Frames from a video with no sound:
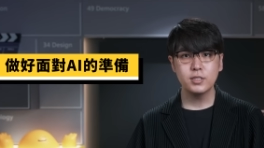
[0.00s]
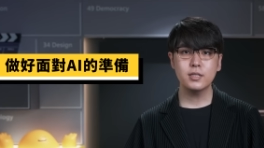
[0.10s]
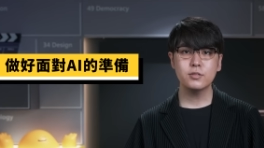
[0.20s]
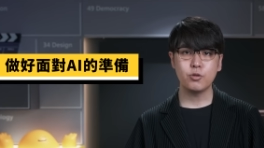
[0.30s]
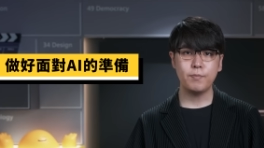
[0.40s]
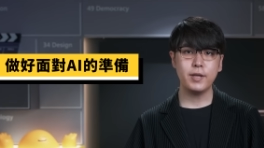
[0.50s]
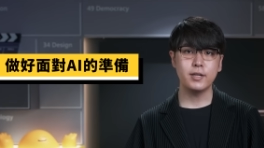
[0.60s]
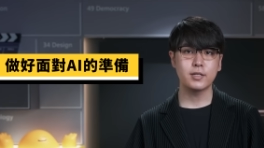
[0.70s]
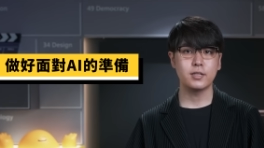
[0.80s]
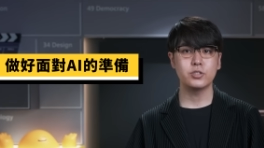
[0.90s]
这个准备
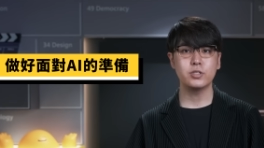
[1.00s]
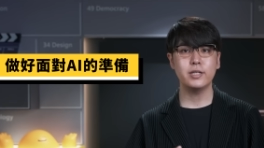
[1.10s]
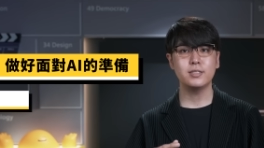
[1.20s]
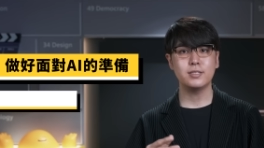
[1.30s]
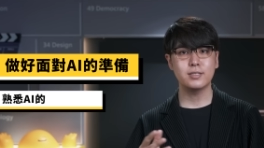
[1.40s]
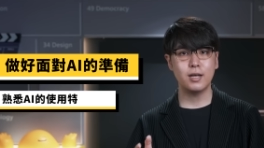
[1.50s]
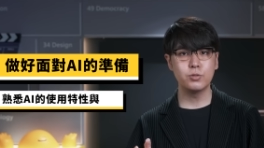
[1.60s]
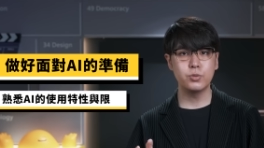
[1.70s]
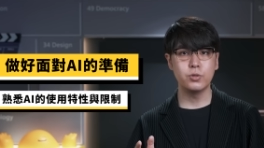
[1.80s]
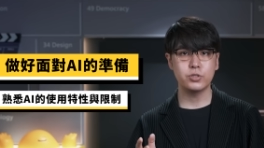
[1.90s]
呢，可能是练习
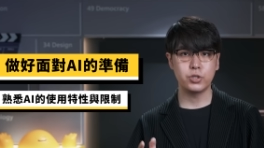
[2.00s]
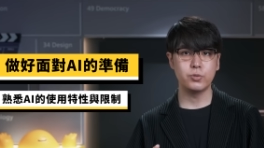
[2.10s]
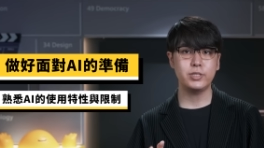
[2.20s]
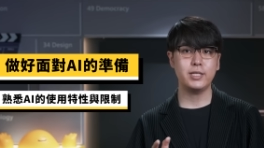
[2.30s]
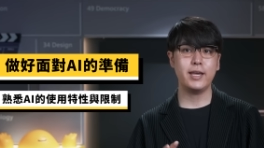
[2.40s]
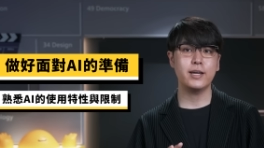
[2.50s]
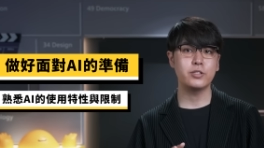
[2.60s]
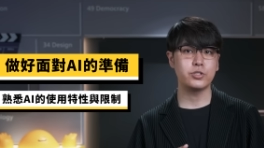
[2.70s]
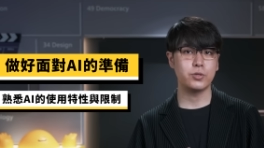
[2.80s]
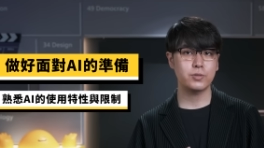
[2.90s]
操作，熟悉 AI
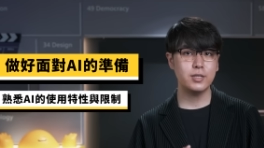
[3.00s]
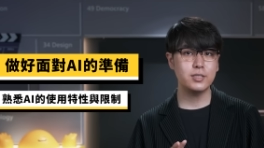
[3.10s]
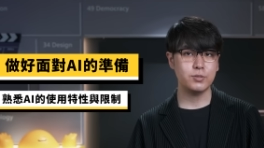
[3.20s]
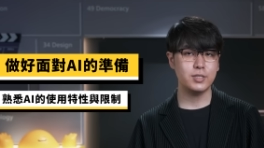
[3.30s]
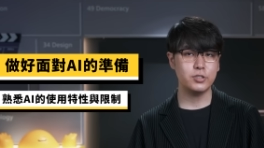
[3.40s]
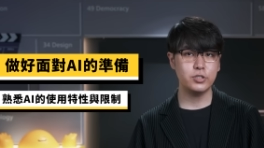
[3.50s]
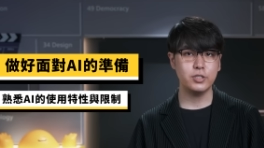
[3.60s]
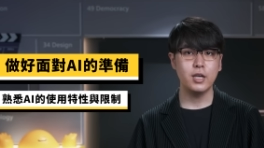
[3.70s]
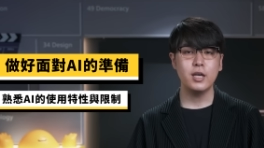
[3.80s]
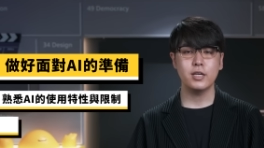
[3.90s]
的使用特性与限
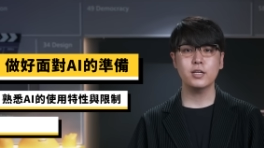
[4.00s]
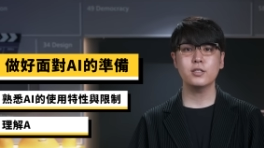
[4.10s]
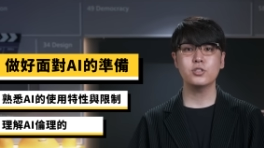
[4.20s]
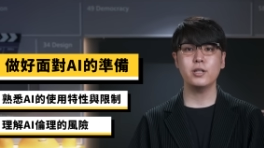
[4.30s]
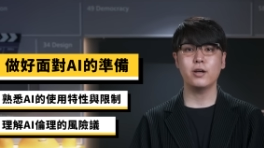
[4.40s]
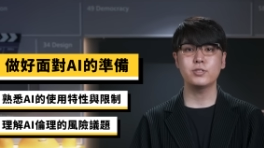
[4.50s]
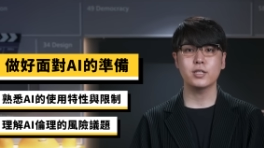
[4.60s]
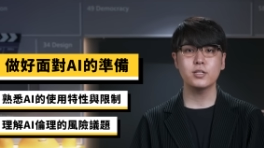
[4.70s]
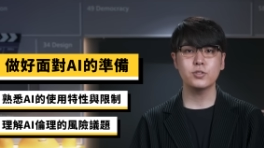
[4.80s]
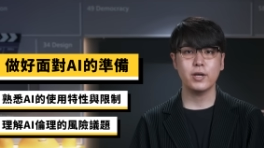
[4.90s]
制，也可能是了
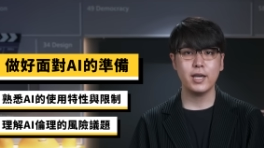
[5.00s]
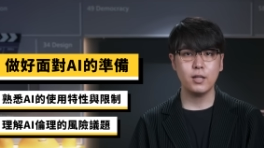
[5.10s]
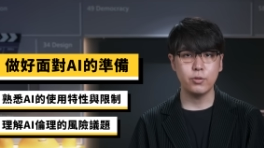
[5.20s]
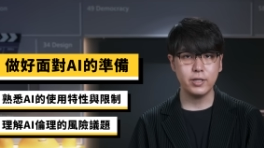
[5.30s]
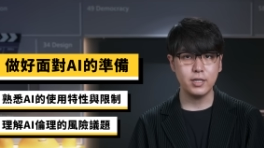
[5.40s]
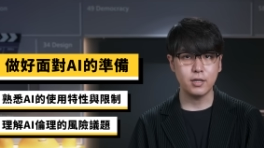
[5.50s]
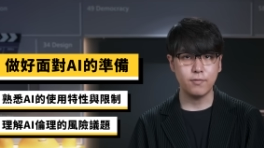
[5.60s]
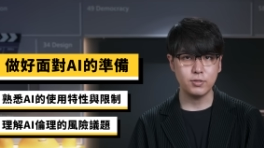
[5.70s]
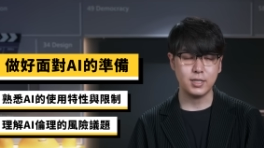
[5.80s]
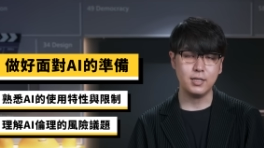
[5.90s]
解各种 AI 伦理的
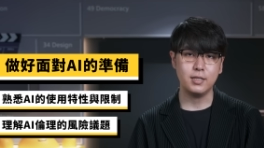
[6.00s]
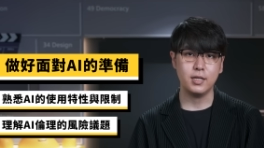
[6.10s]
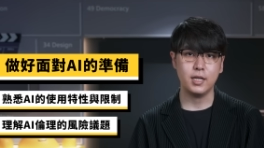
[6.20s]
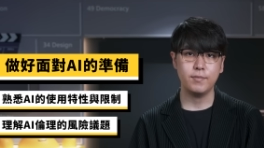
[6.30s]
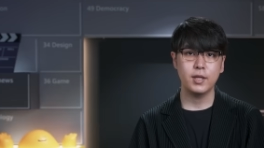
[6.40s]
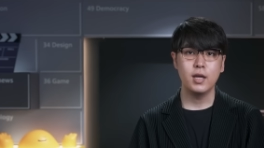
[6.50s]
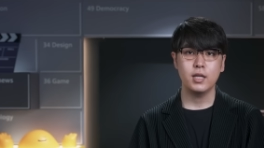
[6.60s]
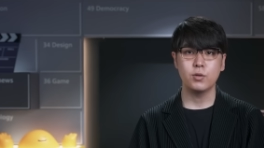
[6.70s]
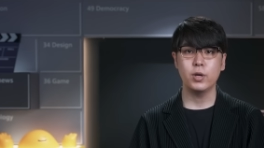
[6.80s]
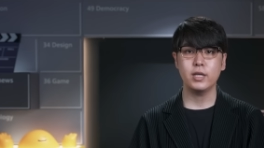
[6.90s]
风险议题。
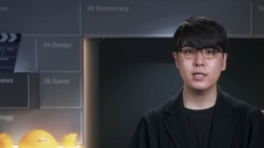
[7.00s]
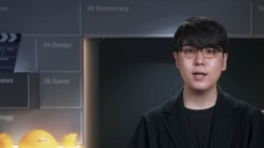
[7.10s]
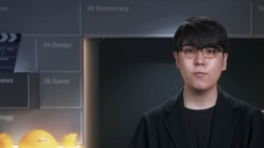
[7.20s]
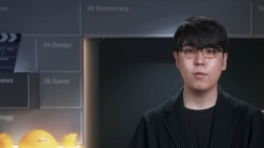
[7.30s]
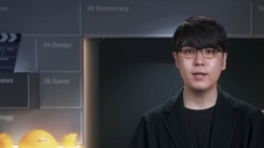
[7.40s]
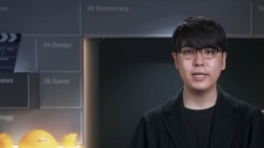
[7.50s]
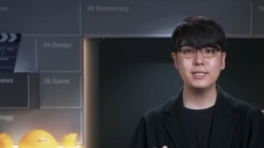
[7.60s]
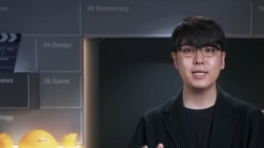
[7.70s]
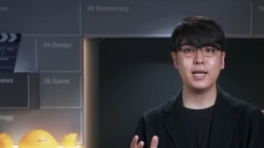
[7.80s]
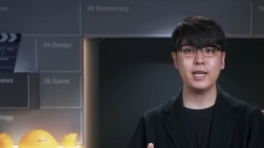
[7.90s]
因为一旦我们理
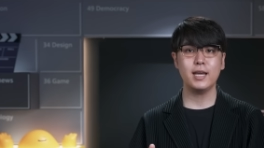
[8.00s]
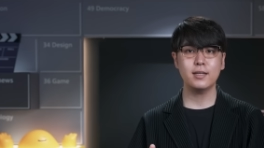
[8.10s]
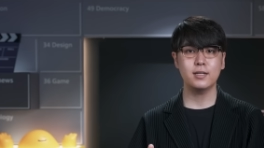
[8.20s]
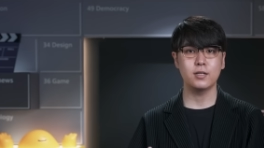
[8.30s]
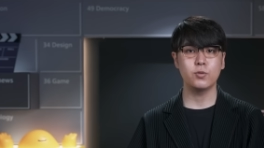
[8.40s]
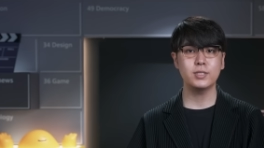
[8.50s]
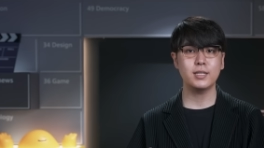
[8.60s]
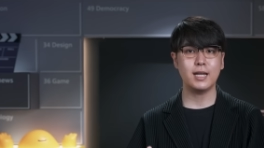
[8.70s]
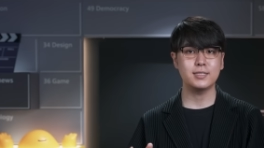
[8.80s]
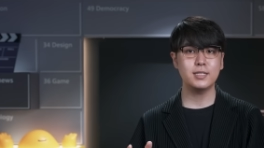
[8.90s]
解 AI 可能会在
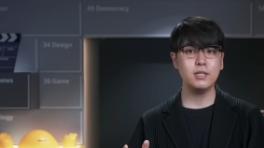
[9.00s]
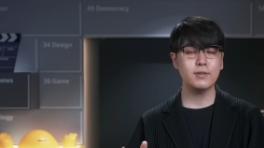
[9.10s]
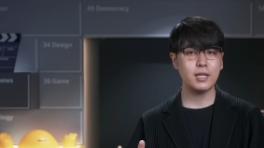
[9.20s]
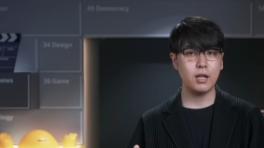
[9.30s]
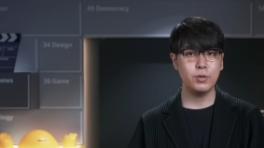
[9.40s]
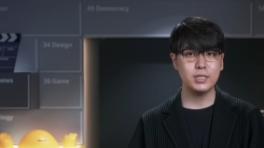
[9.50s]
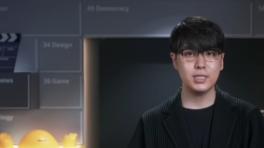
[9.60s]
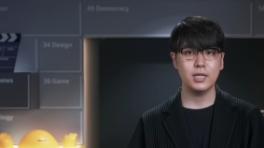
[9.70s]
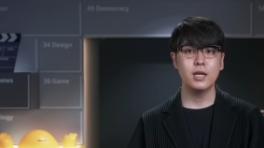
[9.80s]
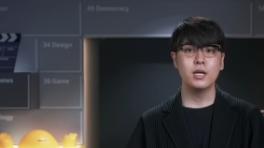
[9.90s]
哪些地方带来威
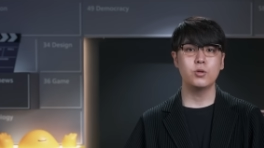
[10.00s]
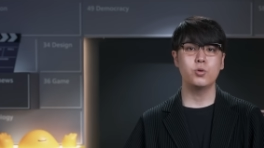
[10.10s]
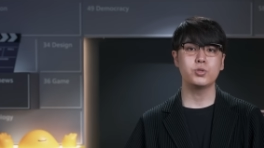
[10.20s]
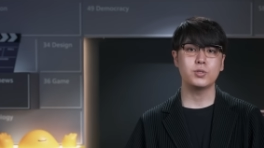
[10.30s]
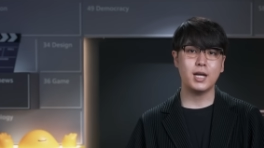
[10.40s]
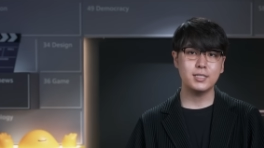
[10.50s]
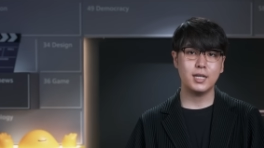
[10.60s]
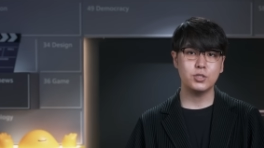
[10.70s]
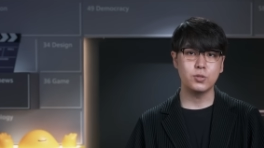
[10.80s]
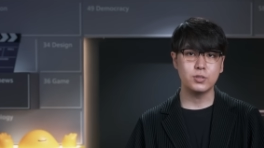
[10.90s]
胁，那或许大
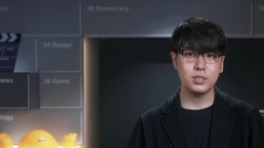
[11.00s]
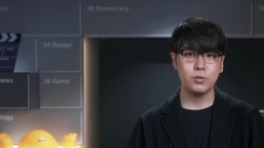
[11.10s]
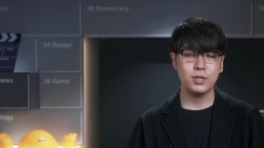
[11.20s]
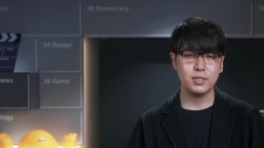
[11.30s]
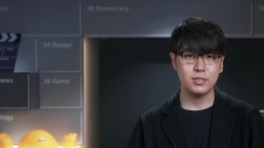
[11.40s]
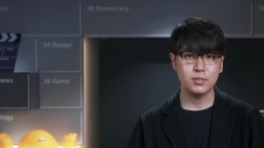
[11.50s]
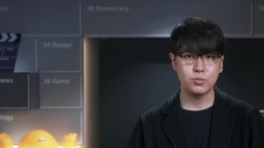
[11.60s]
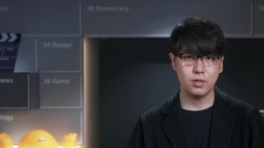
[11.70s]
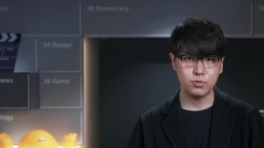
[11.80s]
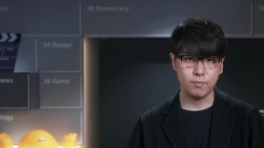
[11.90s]
家就有机会提前
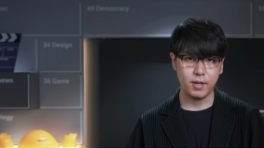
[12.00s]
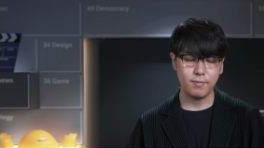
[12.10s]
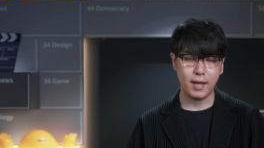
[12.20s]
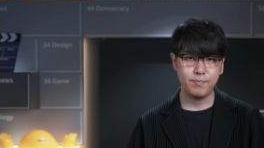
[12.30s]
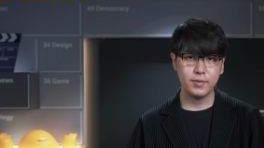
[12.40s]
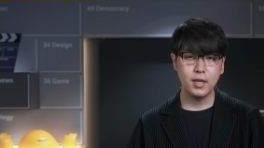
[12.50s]
做好准备吧。